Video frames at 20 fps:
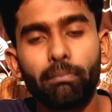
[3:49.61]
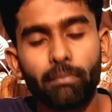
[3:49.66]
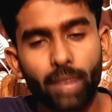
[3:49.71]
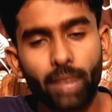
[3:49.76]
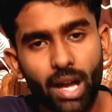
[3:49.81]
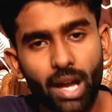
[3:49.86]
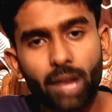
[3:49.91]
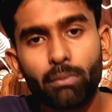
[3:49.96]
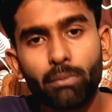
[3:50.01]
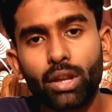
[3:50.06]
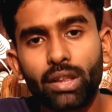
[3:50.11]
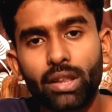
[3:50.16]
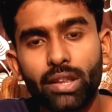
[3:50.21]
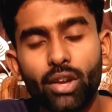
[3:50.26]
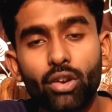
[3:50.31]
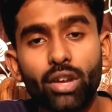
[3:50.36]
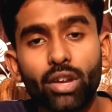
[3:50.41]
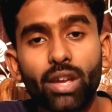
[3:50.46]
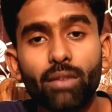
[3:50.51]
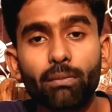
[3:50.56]
हाँ बोलता
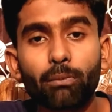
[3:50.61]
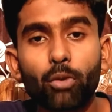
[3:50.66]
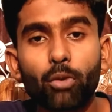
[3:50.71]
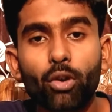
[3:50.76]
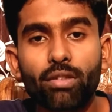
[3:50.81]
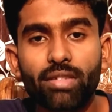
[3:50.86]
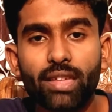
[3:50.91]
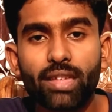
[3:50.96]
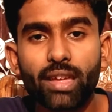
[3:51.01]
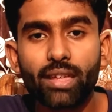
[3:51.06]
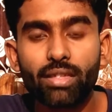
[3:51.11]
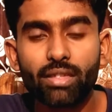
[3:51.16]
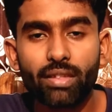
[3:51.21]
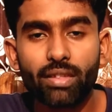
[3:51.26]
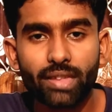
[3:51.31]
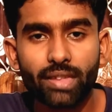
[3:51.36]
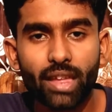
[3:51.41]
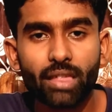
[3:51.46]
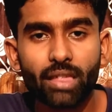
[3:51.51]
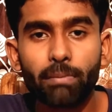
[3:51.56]
हूँ कि फोर जी
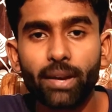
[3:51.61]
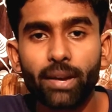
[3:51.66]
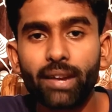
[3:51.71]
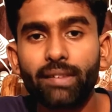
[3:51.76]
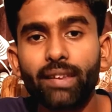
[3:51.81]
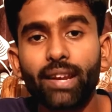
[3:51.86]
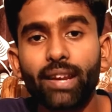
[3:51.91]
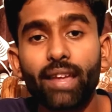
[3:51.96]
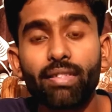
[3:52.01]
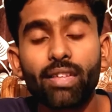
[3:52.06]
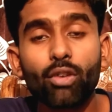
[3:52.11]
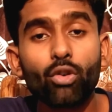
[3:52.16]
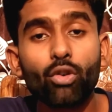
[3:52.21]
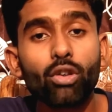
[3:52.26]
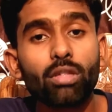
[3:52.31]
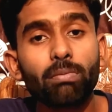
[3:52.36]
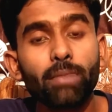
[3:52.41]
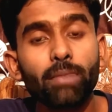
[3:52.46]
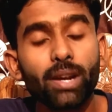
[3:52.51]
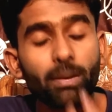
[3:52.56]
जितना स्पीड देना चाहिए वो
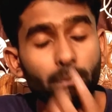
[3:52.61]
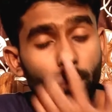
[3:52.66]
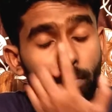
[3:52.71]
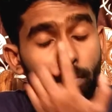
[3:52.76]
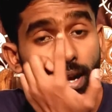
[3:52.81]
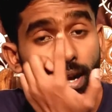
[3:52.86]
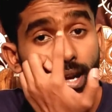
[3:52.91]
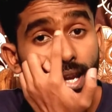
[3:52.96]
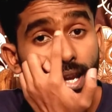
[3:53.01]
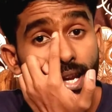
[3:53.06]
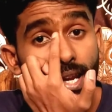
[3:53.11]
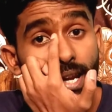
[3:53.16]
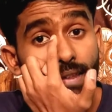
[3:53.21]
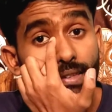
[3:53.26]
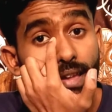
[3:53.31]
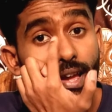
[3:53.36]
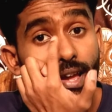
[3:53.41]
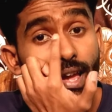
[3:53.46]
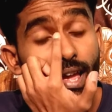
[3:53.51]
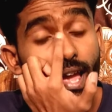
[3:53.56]
स्पीड प्रोवाइड नहीं
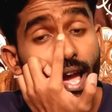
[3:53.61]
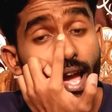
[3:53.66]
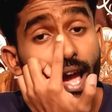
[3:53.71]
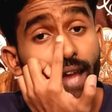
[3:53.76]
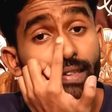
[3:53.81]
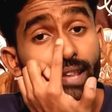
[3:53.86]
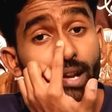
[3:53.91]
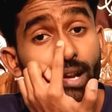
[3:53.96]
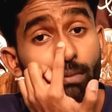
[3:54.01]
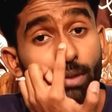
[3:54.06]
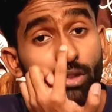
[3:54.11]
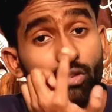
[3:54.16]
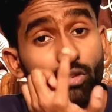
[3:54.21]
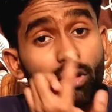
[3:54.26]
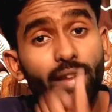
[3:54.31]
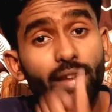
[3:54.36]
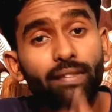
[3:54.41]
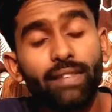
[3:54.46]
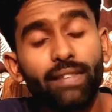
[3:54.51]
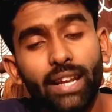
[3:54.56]
करता हैदराबाद हो
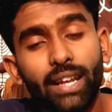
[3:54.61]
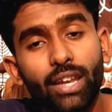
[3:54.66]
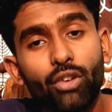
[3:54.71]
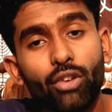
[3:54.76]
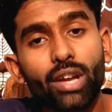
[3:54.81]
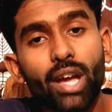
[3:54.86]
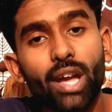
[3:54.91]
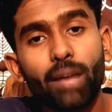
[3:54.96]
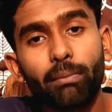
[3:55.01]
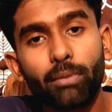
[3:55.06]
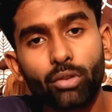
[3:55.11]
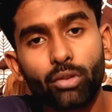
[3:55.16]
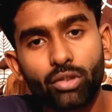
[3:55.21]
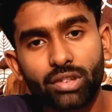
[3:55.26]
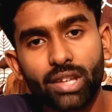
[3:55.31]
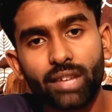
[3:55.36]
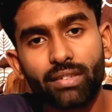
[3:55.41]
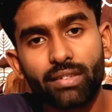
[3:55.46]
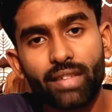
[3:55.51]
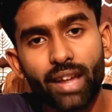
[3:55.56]
गया दिल्ली हो गया आप
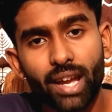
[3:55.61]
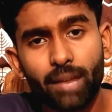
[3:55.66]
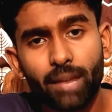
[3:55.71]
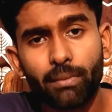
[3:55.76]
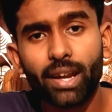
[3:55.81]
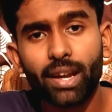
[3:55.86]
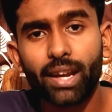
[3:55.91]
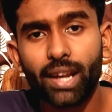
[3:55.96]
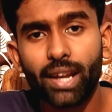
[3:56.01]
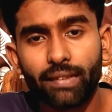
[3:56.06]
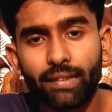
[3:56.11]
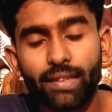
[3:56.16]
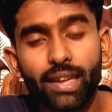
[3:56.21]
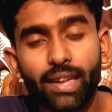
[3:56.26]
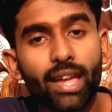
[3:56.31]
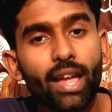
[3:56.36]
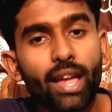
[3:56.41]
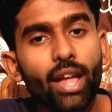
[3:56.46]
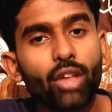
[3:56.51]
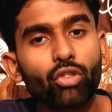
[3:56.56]
उस जगह में अगर रहते
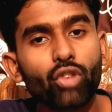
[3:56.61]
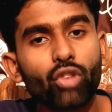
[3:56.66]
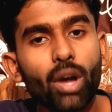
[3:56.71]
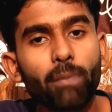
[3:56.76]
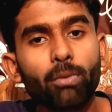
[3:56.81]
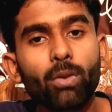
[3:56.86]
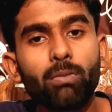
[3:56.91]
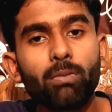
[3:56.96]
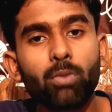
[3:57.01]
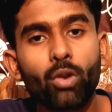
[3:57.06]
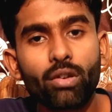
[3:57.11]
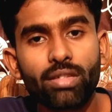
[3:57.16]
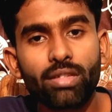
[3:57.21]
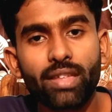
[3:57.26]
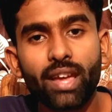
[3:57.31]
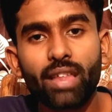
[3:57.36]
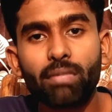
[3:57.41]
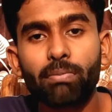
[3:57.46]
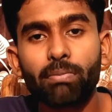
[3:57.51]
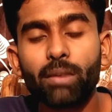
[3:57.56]
हैं तो आपको फोर जी
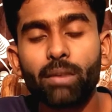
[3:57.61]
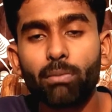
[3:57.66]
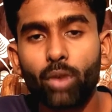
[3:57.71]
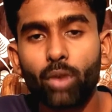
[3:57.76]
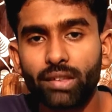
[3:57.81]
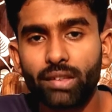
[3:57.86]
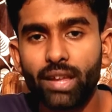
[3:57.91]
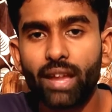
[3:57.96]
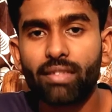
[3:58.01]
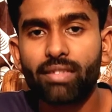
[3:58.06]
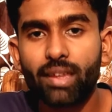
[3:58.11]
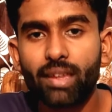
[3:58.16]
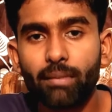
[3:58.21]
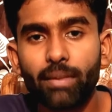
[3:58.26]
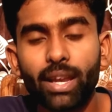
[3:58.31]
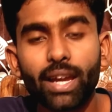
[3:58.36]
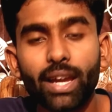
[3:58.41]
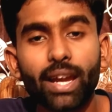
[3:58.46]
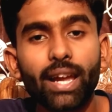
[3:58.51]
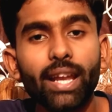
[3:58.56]
का स्पीड बहुत ही अच्छा
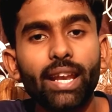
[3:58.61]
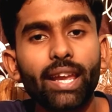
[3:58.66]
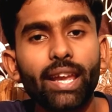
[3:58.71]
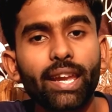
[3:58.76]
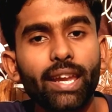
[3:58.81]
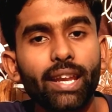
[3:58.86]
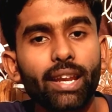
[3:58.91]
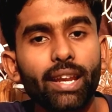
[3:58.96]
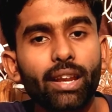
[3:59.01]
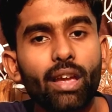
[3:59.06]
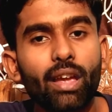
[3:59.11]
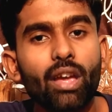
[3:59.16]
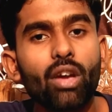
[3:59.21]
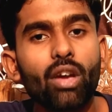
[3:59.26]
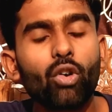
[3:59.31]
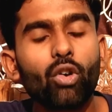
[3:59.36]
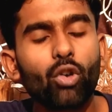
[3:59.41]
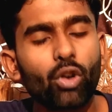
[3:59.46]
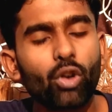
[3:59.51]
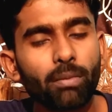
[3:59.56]
मिलेगा लेकिन
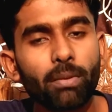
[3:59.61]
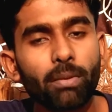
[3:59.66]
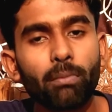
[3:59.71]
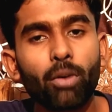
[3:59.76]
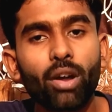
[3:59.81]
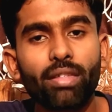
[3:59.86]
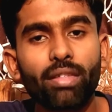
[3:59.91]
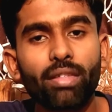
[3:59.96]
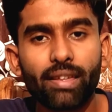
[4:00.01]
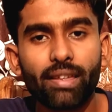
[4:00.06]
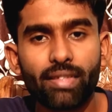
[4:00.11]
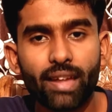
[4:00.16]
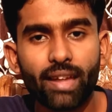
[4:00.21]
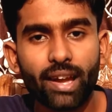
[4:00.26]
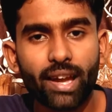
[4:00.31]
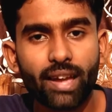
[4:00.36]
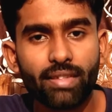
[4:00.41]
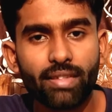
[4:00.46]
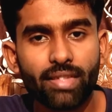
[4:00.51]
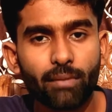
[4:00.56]
और भी बहुत
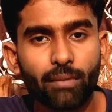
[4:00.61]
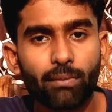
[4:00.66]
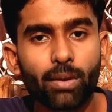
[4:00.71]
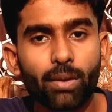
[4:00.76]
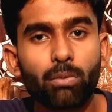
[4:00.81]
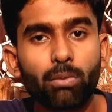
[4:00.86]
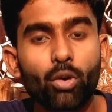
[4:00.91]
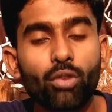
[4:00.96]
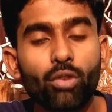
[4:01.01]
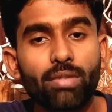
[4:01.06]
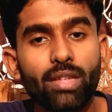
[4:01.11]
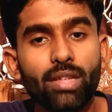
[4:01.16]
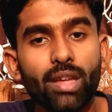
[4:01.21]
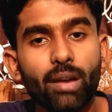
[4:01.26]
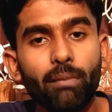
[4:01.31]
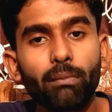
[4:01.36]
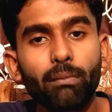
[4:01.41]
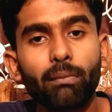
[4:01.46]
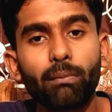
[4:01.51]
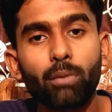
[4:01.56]
जगह हैं जहाँ पर फोर जी
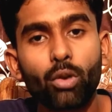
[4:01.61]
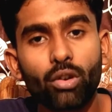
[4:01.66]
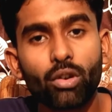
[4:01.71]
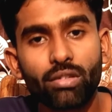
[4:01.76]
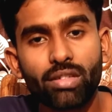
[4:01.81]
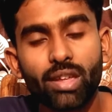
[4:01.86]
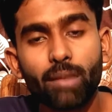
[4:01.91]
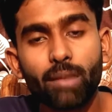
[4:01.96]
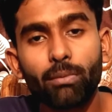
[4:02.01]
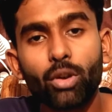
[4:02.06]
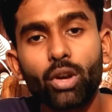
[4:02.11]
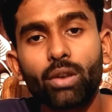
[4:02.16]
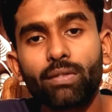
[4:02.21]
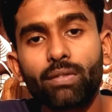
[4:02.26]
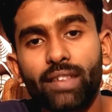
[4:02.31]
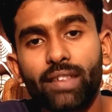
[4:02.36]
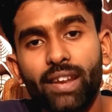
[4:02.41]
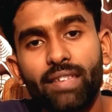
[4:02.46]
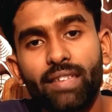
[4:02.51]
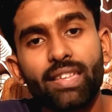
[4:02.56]
फोर जी हम लोग
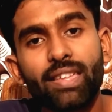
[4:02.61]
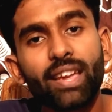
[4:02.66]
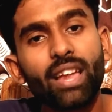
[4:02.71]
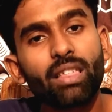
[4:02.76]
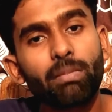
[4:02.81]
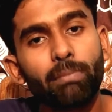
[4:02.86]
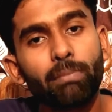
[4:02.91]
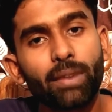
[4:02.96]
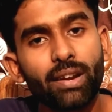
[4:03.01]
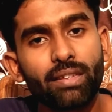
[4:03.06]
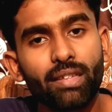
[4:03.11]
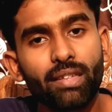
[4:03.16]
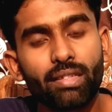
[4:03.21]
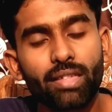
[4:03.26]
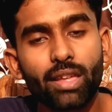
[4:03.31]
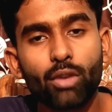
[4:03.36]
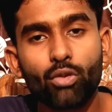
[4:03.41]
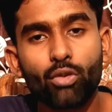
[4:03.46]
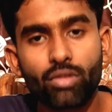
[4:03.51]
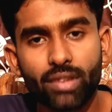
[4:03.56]
थ्री जी का स्पीड
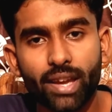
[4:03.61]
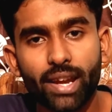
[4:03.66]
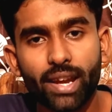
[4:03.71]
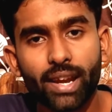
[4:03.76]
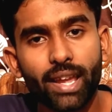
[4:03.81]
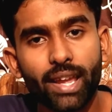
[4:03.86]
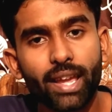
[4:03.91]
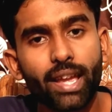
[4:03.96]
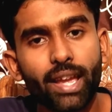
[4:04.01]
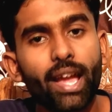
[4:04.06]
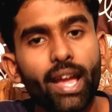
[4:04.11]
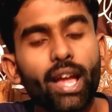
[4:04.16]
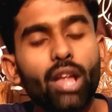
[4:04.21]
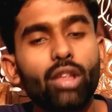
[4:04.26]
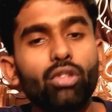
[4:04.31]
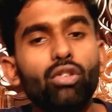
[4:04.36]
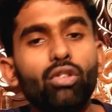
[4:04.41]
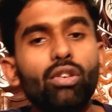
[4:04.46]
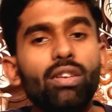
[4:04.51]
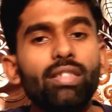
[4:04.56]
जैसे यूज कर रहे हैं
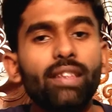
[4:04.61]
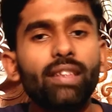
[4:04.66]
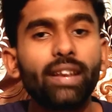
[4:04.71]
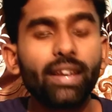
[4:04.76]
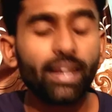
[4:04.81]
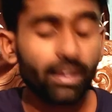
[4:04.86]
तो इस,